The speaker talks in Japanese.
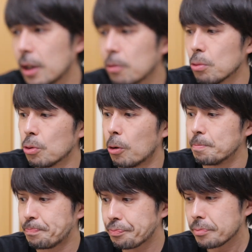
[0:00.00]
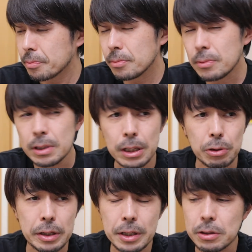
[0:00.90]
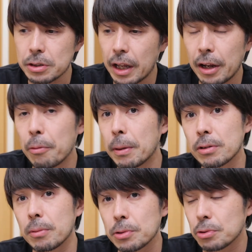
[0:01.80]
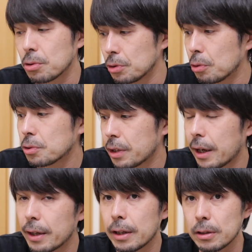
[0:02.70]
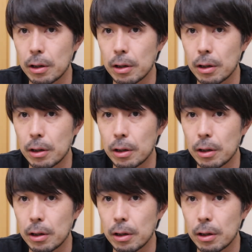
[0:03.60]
ヤノンのSX740 とかもすごく良くて、